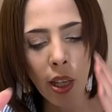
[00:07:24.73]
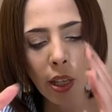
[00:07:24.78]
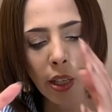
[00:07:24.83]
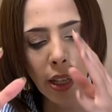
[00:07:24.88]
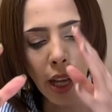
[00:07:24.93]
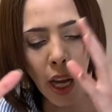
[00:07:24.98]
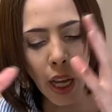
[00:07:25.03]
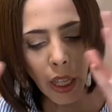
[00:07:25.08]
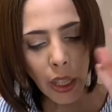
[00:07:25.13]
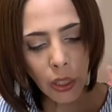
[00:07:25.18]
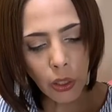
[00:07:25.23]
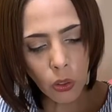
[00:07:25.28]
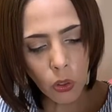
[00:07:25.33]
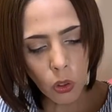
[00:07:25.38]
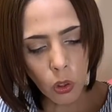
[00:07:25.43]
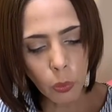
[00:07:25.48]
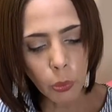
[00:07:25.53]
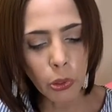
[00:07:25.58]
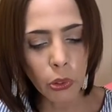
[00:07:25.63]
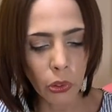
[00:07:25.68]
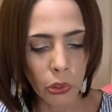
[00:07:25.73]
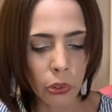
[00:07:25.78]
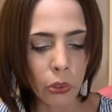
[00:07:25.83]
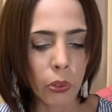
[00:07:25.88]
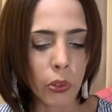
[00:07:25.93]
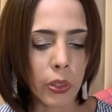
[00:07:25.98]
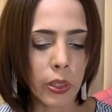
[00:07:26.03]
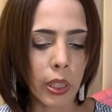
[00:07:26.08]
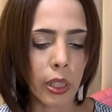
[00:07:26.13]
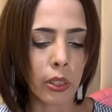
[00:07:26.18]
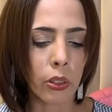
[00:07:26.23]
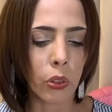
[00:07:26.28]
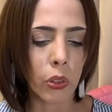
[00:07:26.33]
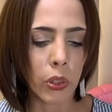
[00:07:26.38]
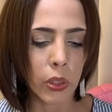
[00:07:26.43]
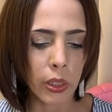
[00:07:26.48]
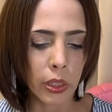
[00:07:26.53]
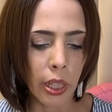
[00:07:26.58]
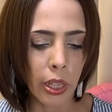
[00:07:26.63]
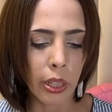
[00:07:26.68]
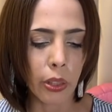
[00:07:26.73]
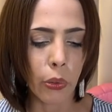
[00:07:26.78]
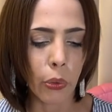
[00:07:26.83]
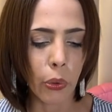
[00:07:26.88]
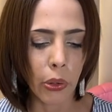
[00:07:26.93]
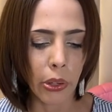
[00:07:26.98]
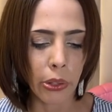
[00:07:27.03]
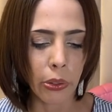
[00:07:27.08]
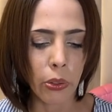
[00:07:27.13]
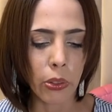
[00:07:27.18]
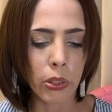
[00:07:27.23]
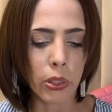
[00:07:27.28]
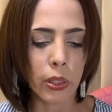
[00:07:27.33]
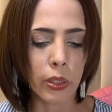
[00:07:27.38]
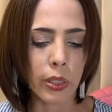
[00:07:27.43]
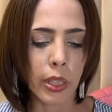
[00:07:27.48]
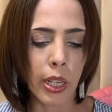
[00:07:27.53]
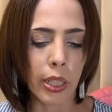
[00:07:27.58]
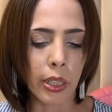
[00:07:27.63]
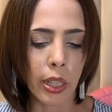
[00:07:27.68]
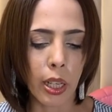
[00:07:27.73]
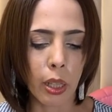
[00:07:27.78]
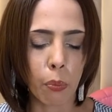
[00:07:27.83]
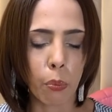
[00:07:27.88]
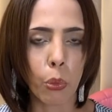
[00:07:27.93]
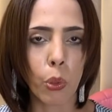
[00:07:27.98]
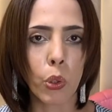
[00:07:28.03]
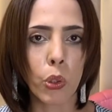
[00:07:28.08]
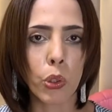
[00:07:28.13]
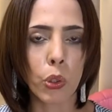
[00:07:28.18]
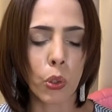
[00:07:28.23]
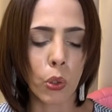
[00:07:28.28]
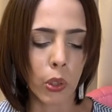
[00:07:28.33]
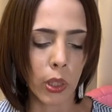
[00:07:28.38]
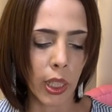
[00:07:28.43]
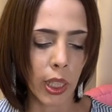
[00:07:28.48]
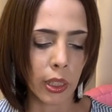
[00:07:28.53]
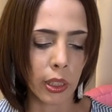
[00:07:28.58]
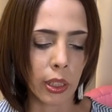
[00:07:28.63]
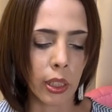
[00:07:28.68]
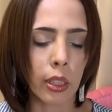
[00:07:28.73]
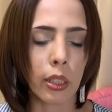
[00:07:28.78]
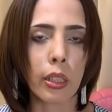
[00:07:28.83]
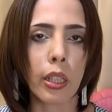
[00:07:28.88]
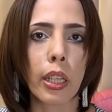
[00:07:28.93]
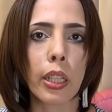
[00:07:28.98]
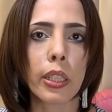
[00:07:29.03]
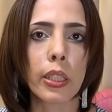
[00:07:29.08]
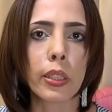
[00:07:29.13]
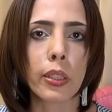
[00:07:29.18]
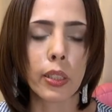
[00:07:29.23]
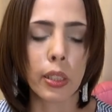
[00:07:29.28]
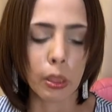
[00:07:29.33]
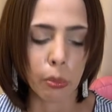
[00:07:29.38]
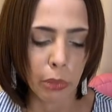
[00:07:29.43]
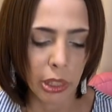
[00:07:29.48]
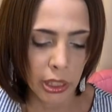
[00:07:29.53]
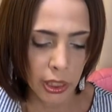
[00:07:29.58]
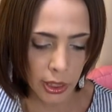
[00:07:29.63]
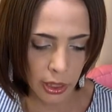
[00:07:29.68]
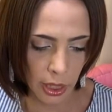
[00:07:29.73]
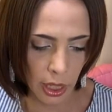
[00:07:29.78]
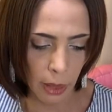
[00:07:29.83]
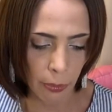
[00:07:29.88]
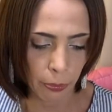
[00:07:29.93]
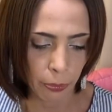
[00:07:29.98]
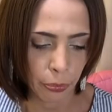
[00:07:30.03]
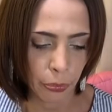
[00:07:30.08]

外交部の要請として、これを菅官房長官に提出しました。